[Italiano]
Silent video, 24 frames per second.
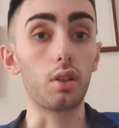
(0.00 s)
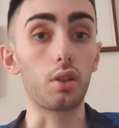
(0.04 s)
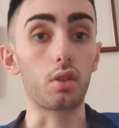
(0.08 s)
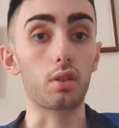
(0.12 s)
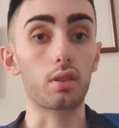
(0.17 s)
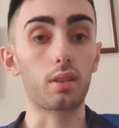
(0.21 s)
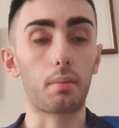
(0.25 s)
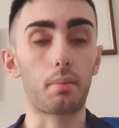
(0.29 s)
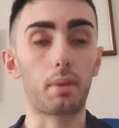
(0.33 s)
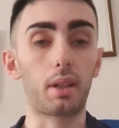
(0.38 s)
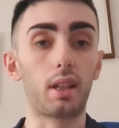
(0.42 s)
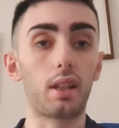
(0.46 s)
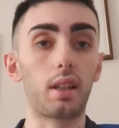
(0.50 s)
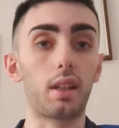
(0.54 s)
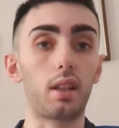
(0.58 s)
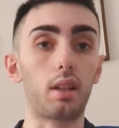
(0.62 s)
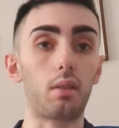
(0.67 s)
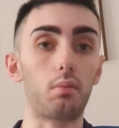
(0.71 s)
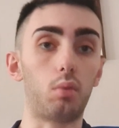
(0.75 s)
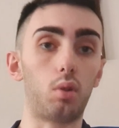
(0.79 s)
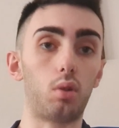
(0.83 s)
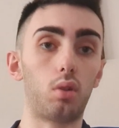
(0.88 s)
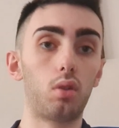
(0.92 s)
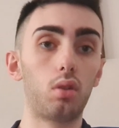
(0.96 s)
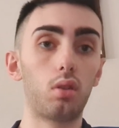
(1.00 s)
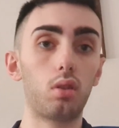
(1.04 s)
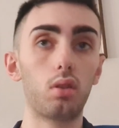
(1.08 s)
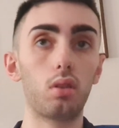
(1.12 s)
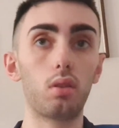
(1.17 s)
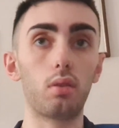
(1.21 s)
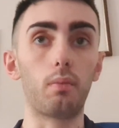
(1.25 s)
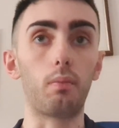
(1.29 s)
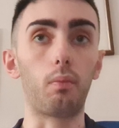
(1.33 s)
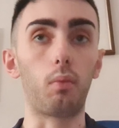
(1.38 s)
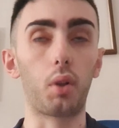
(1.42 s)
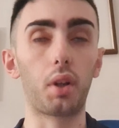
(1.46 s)
di cosa parleremo?
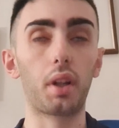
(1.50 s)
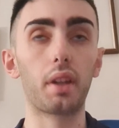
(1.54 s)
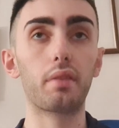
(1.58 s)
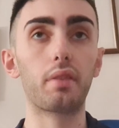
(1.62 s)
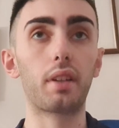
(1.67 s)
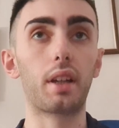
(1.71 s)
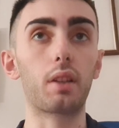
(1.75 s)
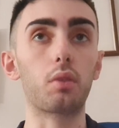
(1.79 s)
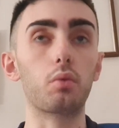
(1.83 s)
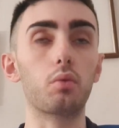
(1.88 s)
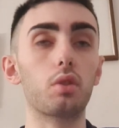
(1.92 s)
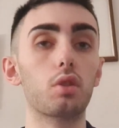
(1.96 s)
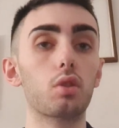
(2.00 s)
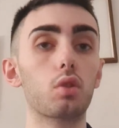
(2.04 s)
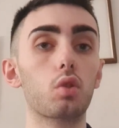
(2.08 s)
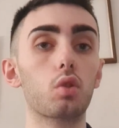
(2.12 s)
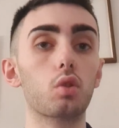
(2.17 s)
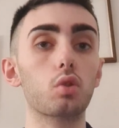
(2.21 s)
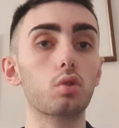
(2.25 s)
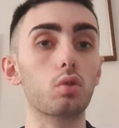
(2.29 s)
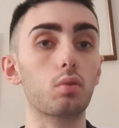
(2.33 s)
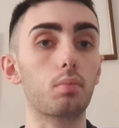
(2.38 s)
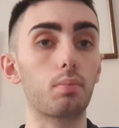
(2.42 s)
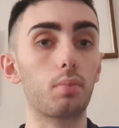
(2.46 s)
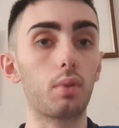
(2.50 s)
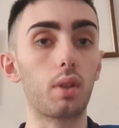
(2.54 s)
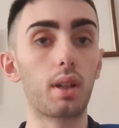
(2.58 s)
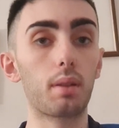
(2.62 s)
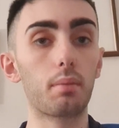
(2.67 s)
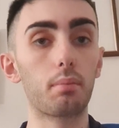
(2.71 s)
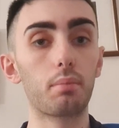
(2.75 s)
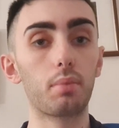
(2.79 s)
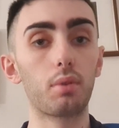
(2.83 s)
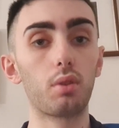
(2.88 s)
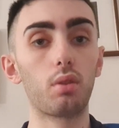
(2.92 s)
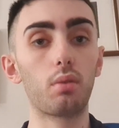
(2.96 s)
Vorrei fare un discorso più
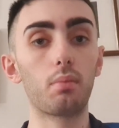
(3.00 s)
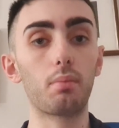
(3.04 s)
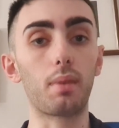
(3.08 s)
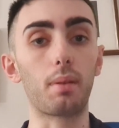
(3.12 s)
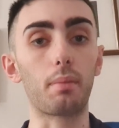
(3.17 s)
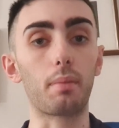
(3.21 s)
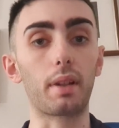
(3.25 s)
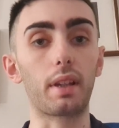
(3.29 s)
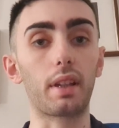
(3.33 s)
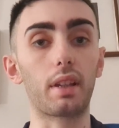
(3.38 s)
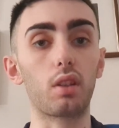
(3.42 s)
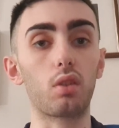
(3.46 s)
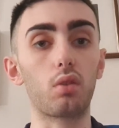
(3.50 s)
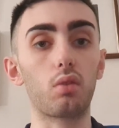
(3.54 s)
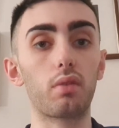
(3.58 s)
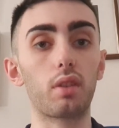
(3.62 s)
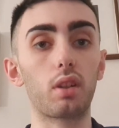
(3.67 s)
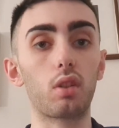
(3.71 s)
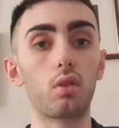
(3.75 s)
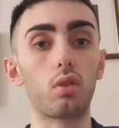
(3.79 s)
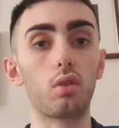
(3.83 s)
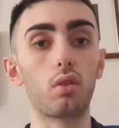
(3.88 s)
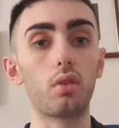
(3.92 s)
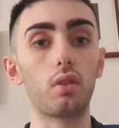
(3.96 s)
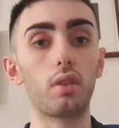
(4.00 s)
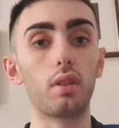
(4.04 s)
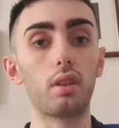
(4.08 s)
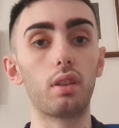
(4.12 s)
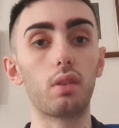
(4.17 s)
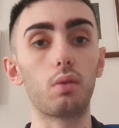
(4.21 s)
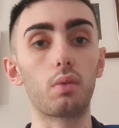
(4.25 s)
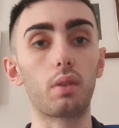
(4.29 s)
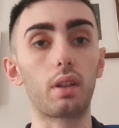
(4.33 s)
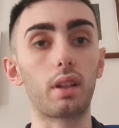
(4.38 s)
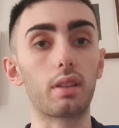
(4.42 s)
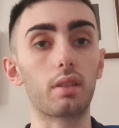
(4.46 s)
ampio, ma magari lo farò
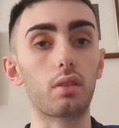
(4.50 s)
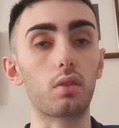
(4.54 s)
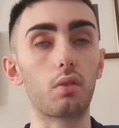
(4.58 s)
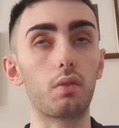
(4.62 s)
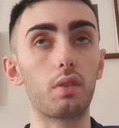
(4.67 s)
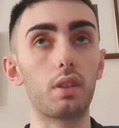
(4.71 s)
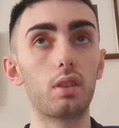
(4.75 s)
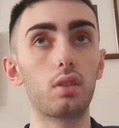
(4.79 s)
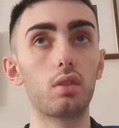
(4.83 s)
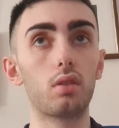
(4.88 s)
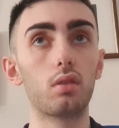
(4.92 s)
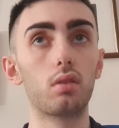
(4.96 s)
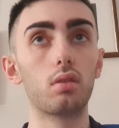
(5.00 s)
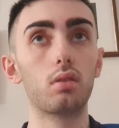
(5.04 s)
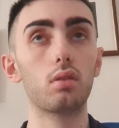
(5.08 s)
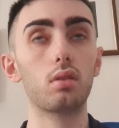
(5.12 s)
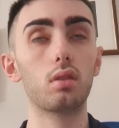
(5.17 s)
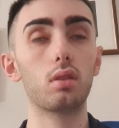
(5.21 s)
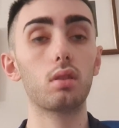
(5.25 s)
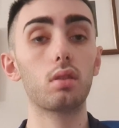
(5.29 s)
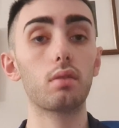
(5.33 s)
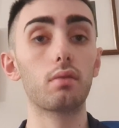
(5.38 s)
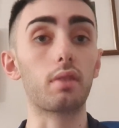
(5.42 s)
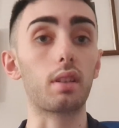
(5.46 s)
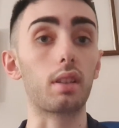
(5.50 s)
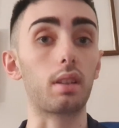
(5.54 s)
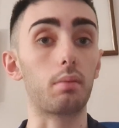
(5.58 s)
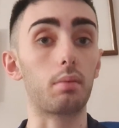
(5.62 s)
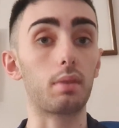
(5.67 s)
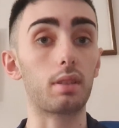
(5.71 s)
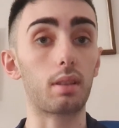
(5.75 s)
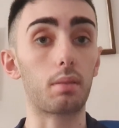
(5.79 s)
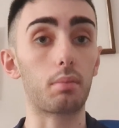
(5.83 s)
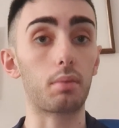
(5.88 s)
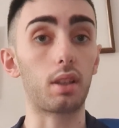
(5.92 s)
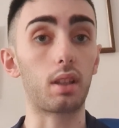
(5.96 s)
in un altro video. Fatemi
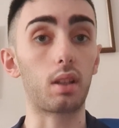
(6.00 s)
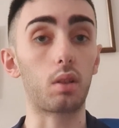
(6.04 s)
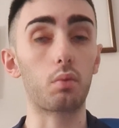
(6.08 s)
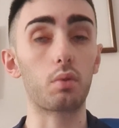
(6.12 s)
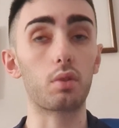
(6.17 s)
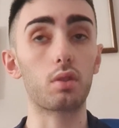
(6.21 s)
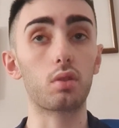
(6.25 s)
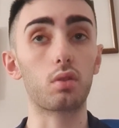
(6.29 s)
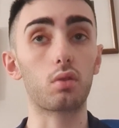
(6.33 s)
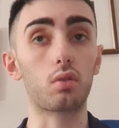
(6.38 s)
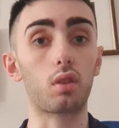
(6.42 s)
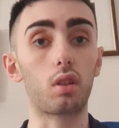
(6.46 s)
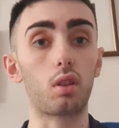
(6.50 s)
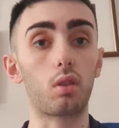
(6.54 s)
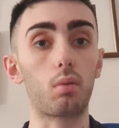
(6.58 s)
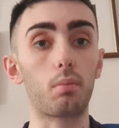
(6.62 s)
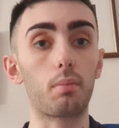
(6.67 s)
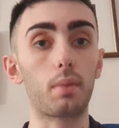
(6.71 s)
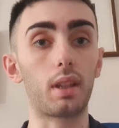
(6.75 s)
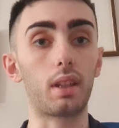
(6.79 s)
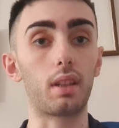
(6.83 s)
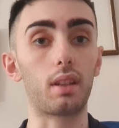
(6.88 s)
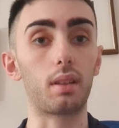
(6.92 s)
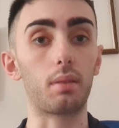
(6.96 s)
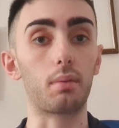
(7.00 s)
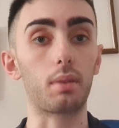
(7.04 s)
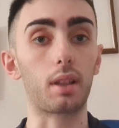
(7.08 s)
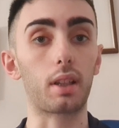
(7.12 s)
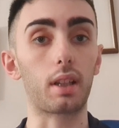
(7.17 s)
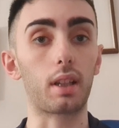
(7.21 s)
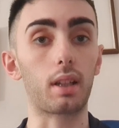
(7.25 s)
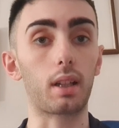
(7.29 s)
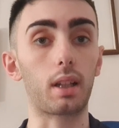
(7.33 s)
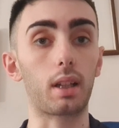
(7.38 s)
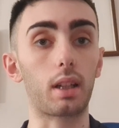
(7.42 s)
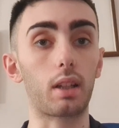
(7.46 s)
sapere qui sotto nei commenti
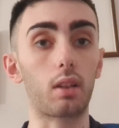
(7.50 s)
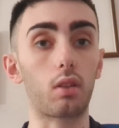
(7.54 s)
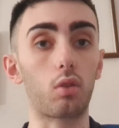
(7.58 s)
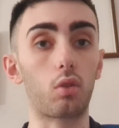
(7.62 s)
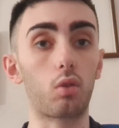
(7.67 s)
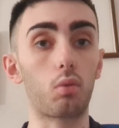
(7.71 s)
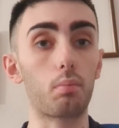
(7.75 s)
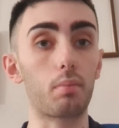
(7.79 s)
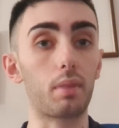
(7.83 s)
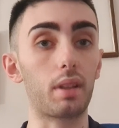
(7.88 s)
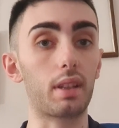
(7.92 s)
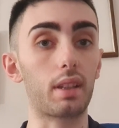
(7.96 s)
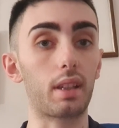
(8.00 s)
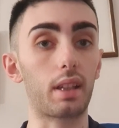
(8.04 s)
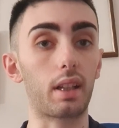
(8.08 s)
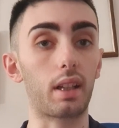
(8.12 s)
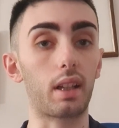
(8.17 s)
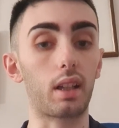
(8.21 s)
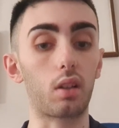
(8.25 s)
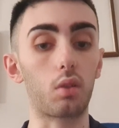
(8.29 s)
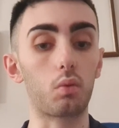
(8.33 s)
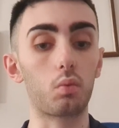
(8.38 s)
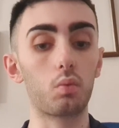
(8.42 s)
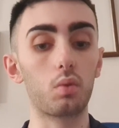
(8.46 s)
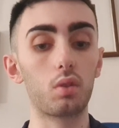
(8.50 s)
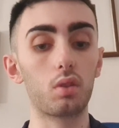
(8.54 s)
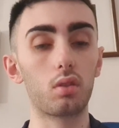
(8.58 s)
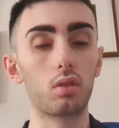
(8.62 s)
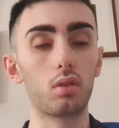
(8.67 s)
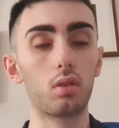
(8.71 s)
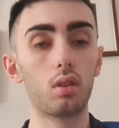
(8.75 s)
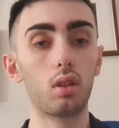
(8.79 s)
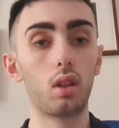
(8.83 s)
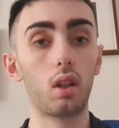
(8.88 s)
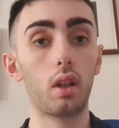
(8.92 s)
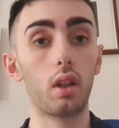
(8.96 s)
perché anche commentare è
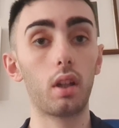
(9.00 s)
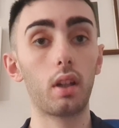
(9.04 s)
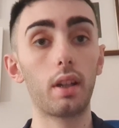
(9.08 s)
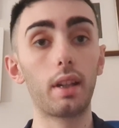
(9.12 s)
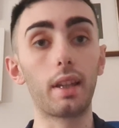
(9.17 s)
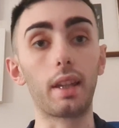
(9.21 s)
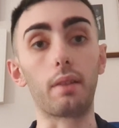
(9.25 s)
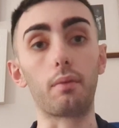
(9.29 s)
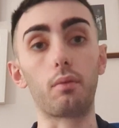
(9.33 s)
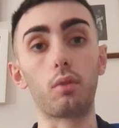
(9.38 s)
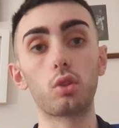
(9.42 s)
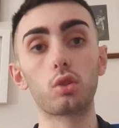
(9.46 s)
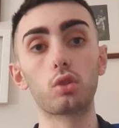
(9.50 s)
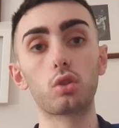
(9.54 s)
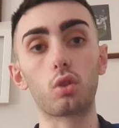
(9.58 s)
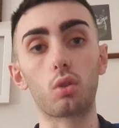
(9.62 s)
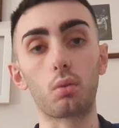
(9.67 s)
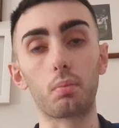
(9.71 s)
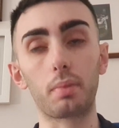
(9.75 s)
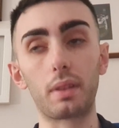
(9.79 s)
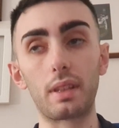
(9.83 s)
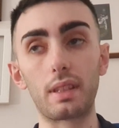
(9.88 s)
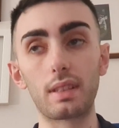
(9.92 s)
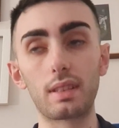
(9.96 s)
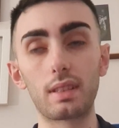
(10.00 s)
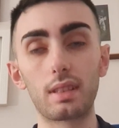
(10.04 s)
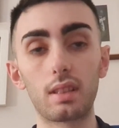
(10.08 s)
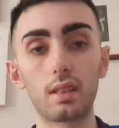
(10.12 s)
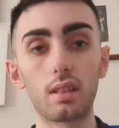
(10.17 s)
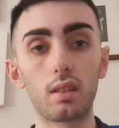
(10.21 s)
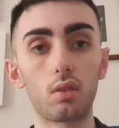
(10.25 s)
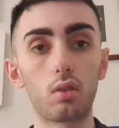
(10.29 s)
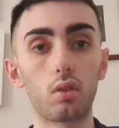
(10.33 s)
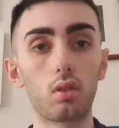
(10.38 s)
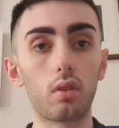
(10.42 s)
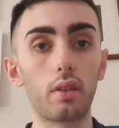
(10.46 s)
gratuito il vostro
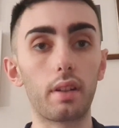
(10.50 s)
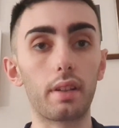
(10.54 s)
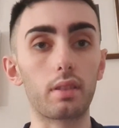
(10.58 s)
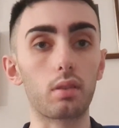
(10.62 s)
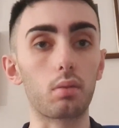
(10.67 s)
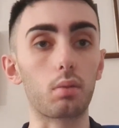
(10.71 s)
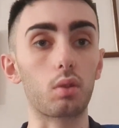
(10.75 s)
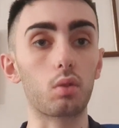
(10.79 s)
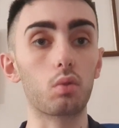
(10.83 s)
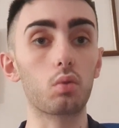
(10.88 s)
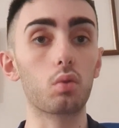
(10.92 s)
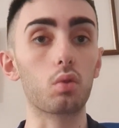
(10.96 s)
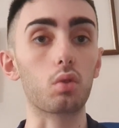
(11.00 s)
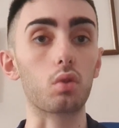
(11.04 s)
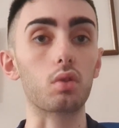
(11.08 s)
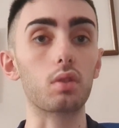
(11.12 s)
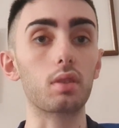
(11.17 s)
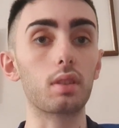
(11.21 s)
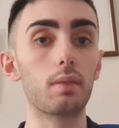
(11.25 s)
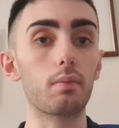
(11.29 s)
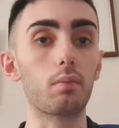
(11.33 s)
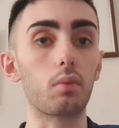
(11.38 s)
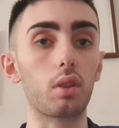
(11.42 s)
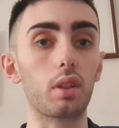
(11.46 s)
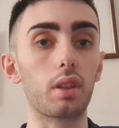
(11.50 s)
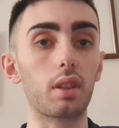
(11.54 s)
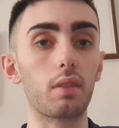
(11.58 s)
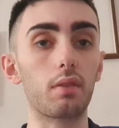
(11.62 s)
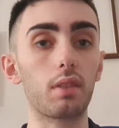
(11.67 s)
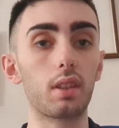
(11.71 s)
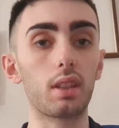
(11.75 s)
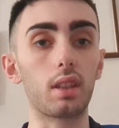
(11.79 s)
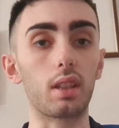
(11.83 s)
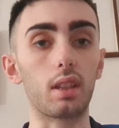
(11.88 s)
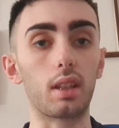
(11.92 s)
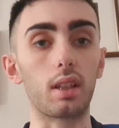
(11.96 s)
pensiero e soprattutto se volete
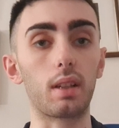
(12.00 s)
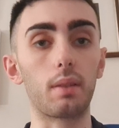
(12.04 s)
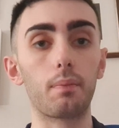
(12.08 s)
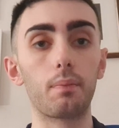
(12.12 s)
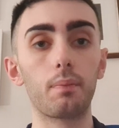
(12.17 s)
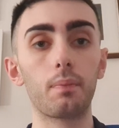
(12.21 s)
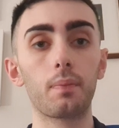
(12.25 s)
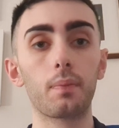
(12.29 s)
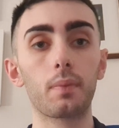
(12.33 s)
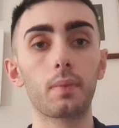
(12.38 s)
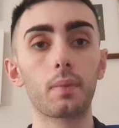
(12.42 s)
vedere